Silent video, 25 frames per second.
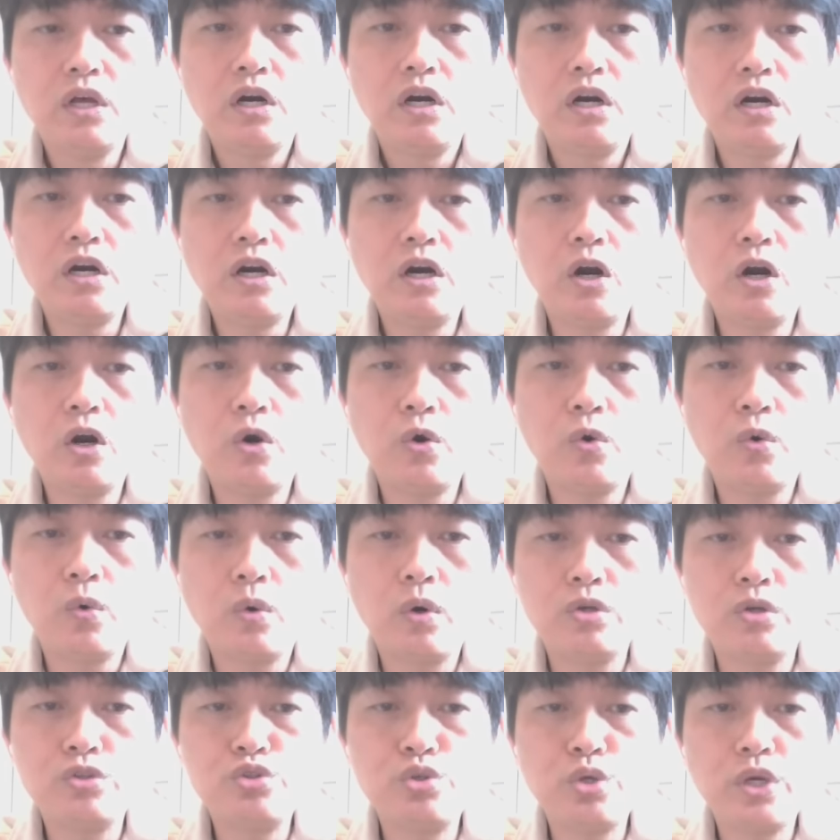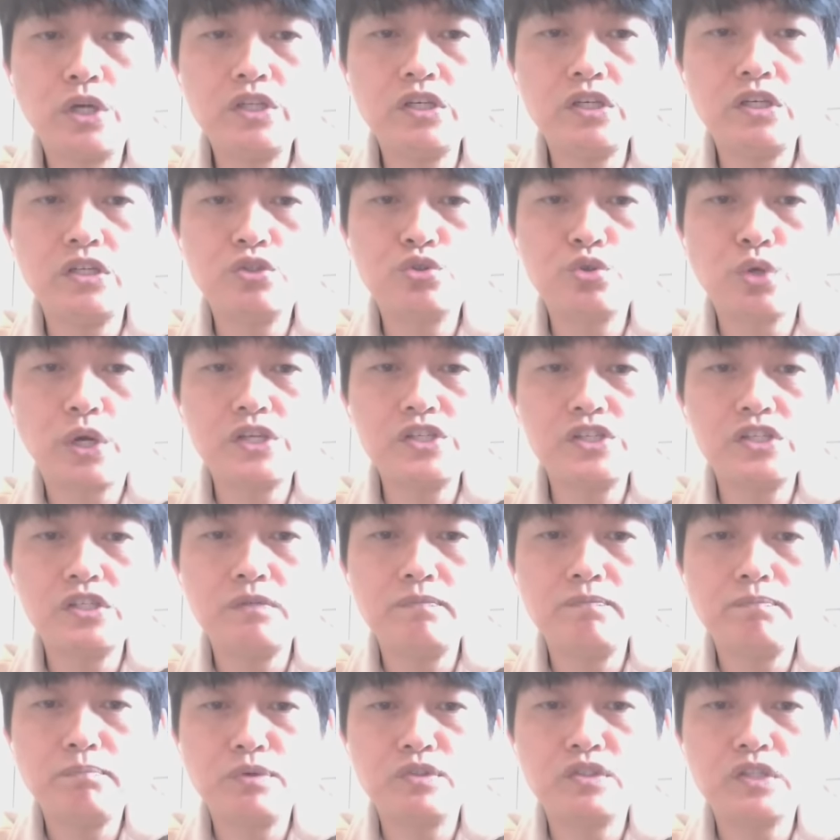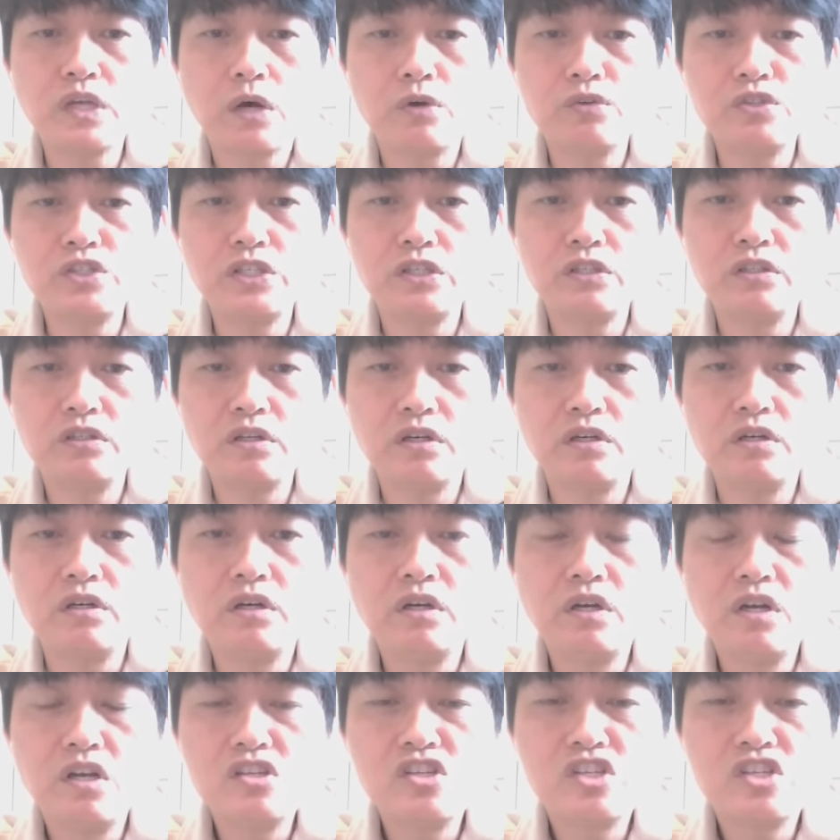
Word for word: 而后，我决定专心不照镜的。